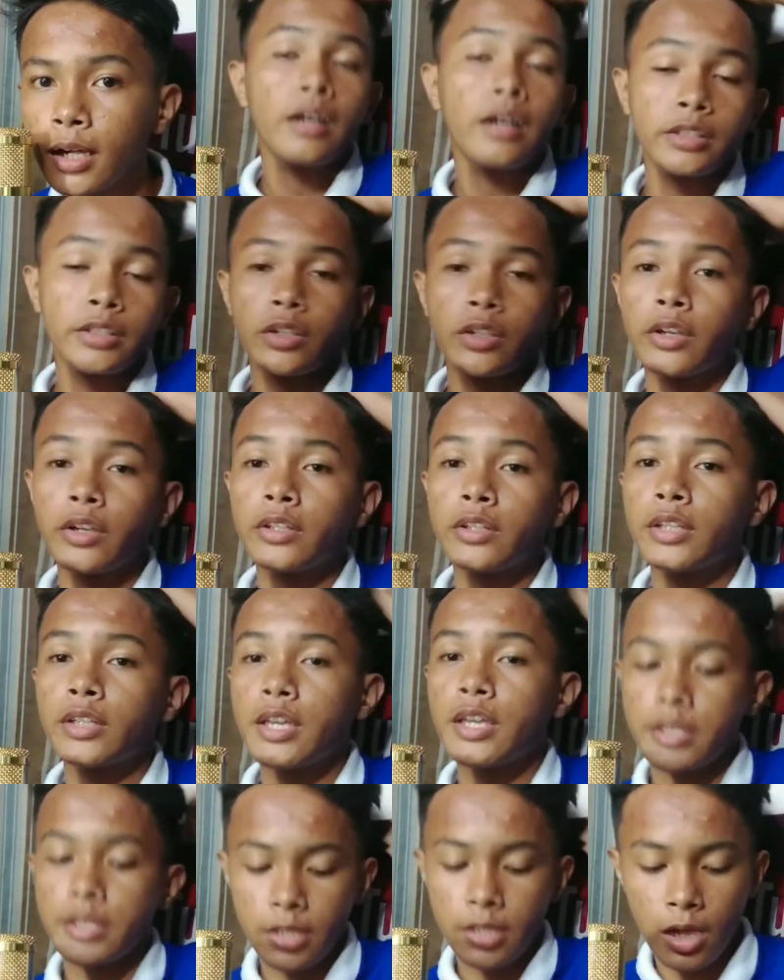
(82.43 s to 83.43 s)
Uh, so ngayon
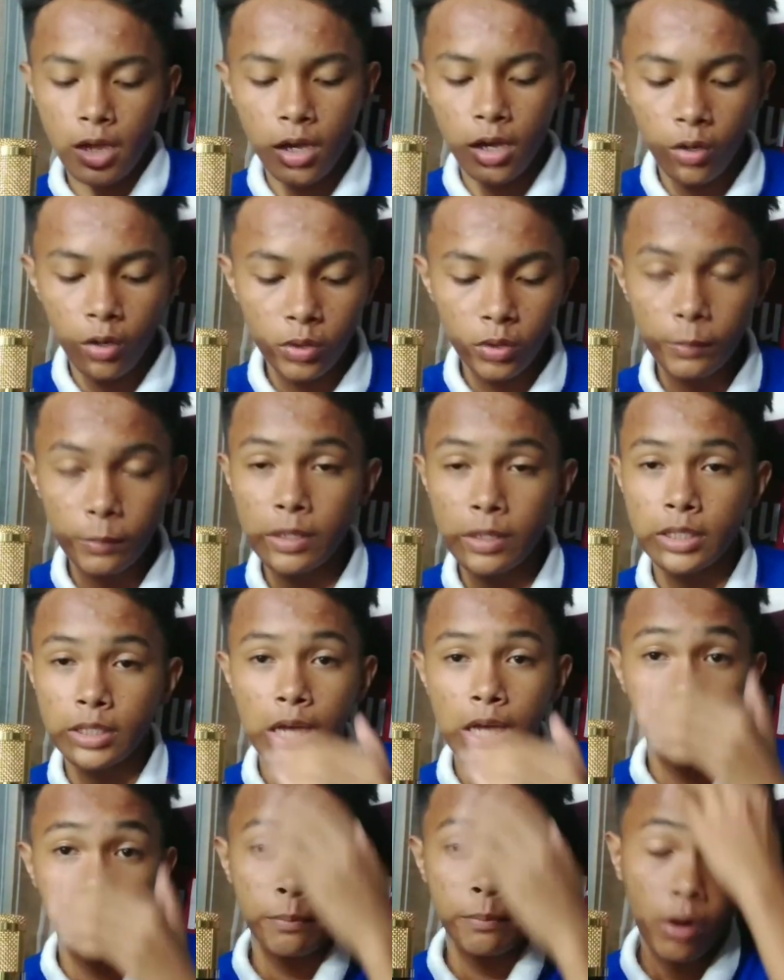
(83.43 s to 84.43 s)
guys, uh, una muna
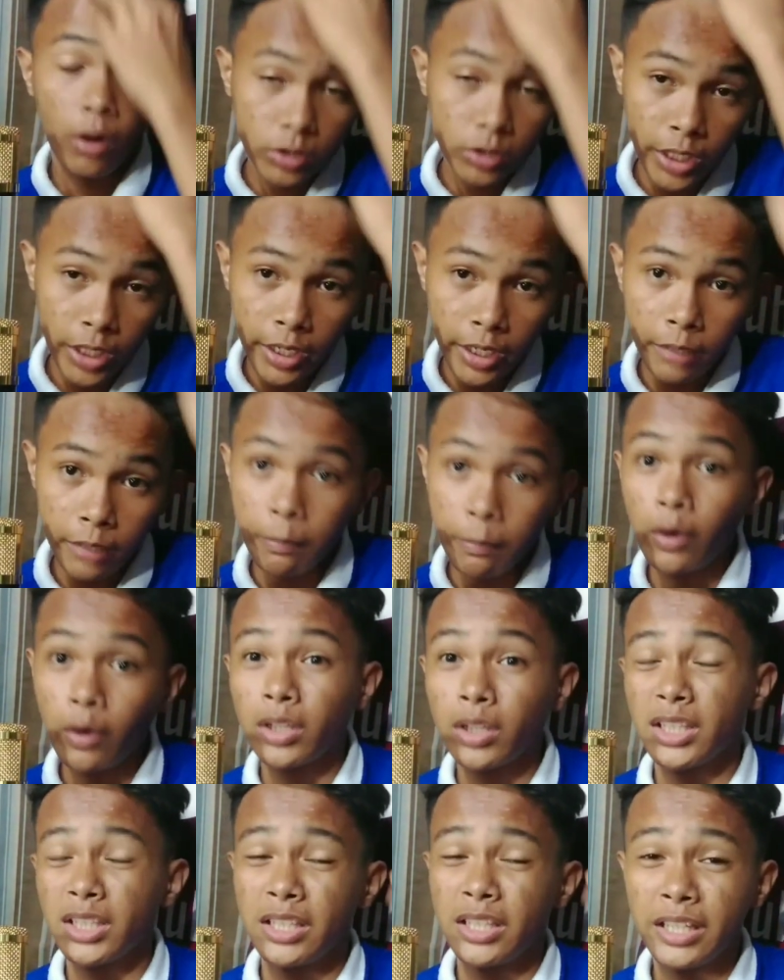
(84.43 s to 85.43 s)
natin gagawin bago, tayo, bago
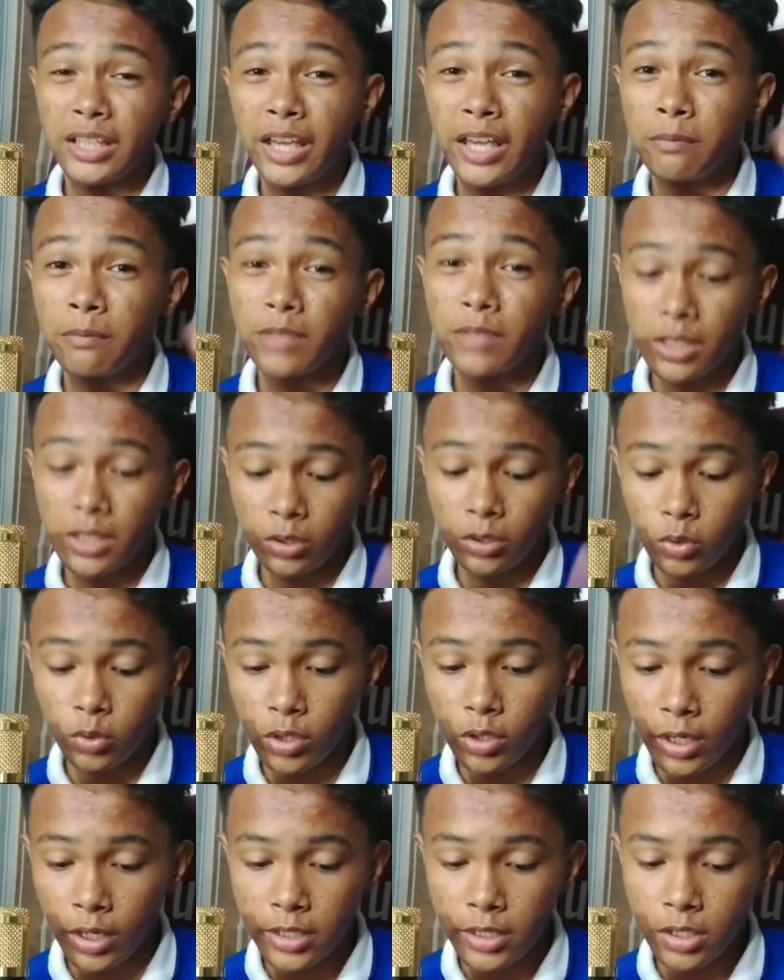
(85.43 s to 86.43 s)
natin i-game test ito
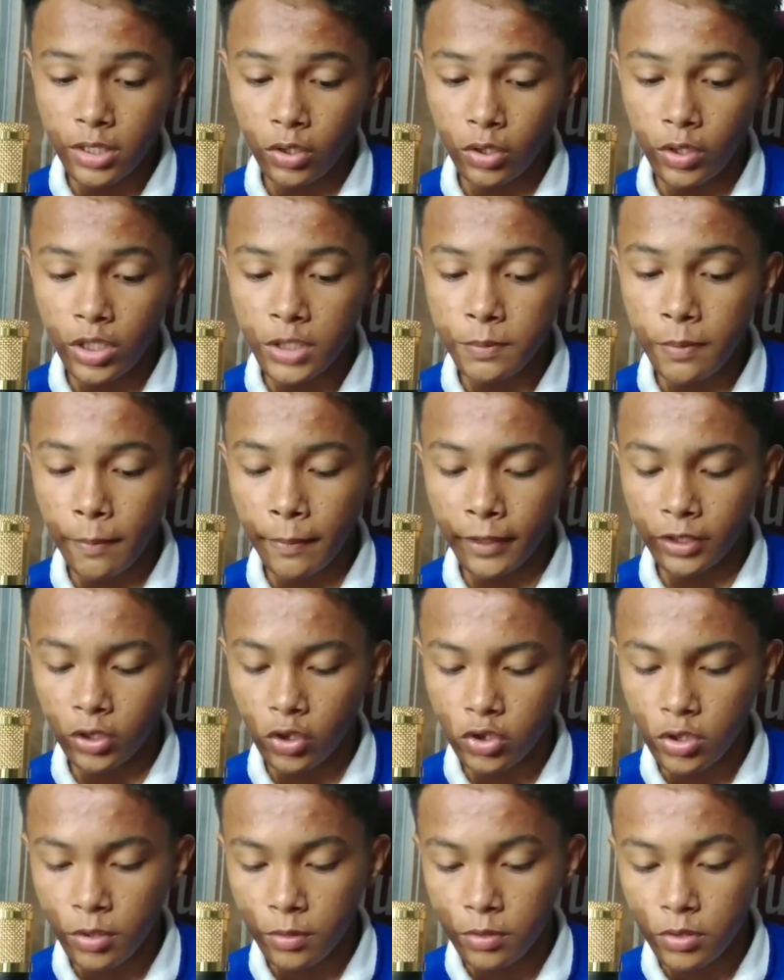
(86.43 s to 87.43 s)
siya guys, ano, is
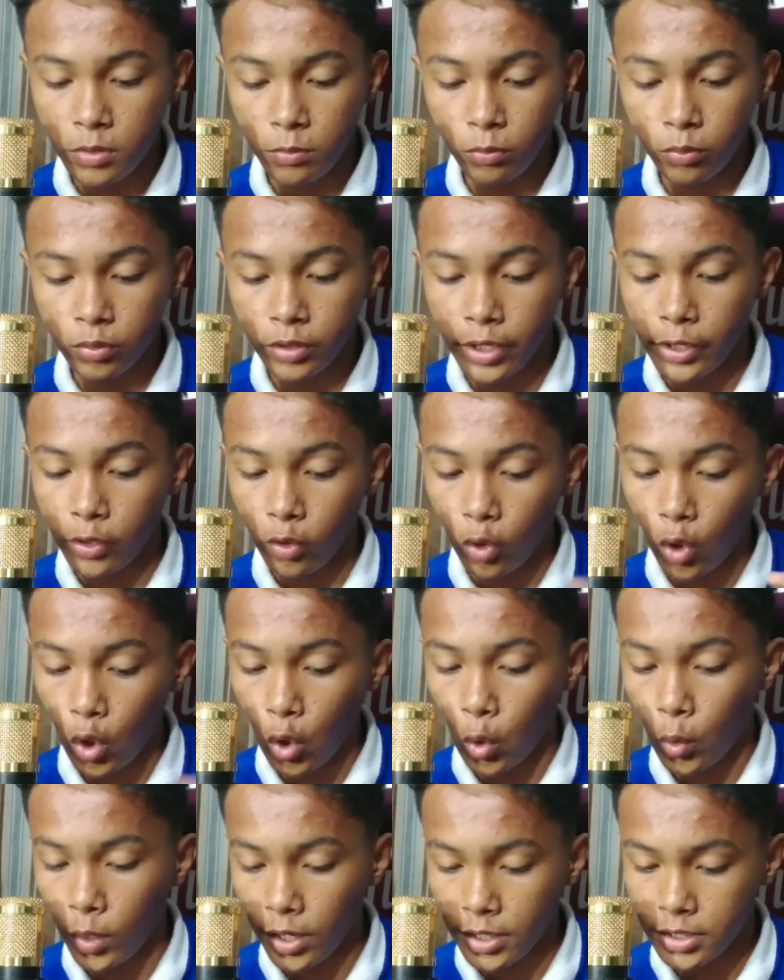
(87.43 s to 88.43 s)
papakita ko sa inyo muna yung
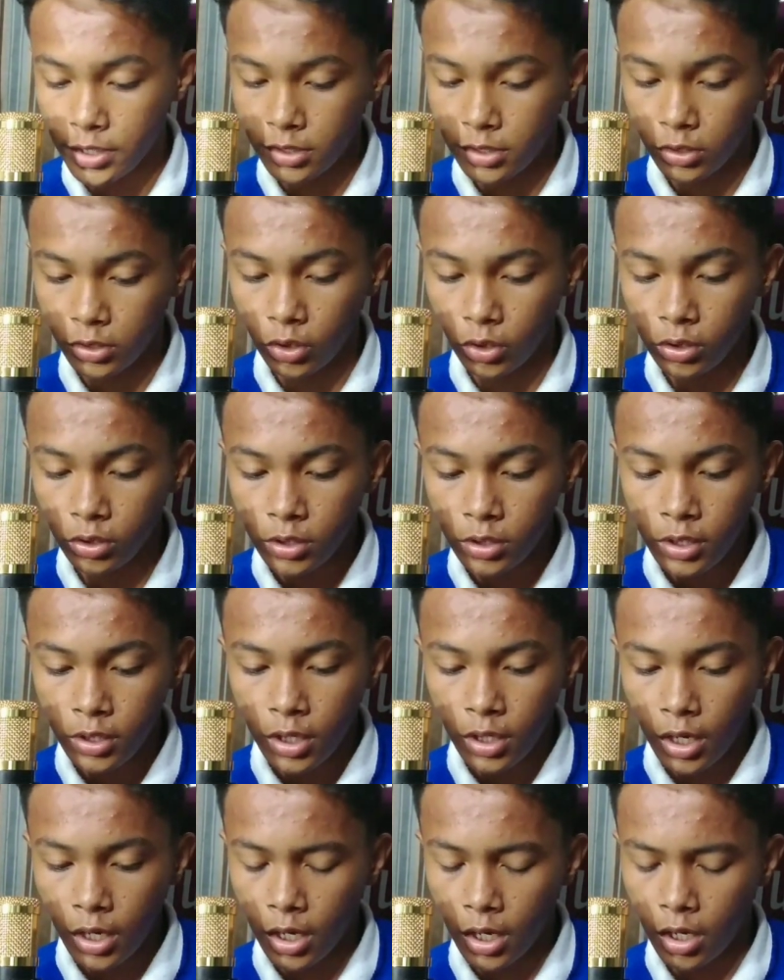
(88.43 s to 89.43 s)
OS nito
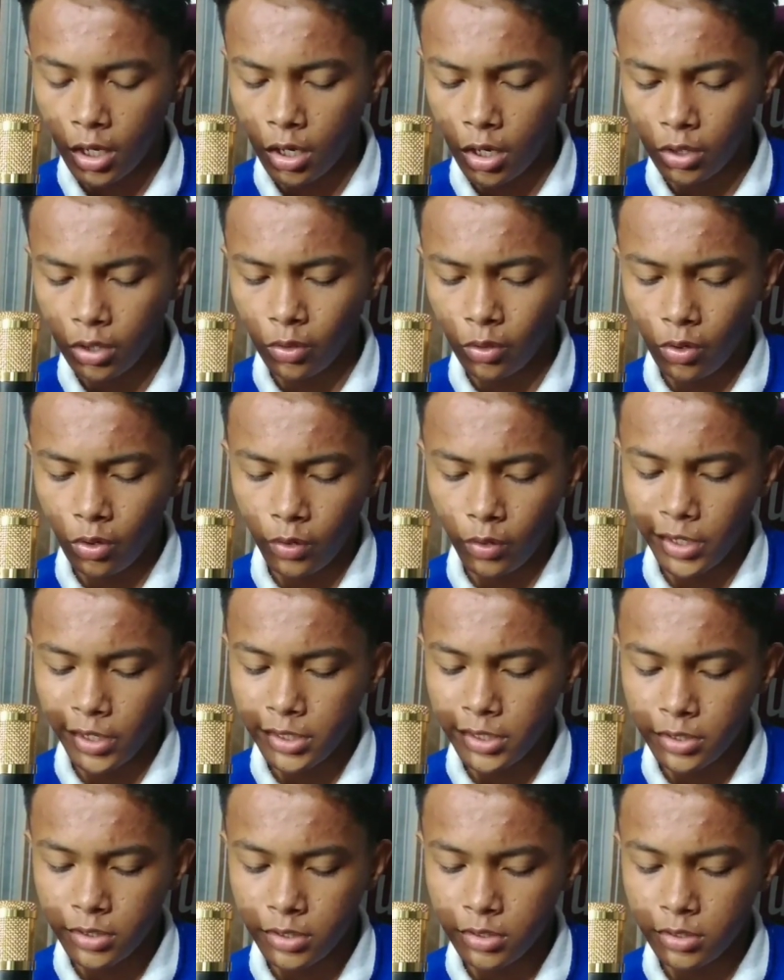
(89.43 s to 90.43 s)
uh, anong
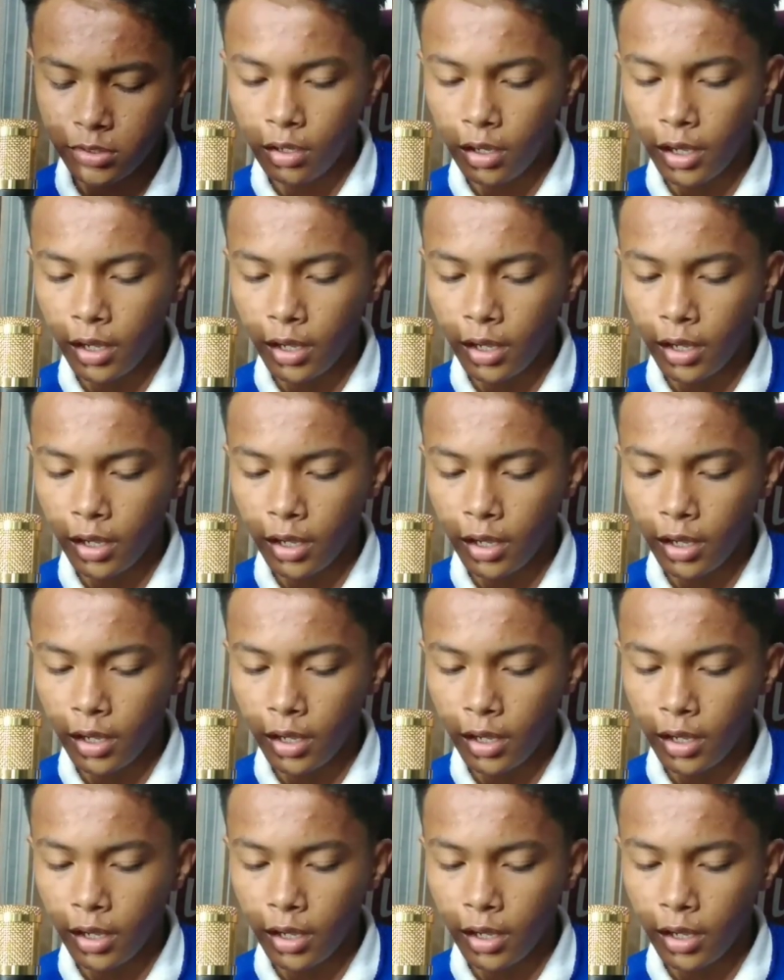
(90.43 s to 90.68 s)
OS.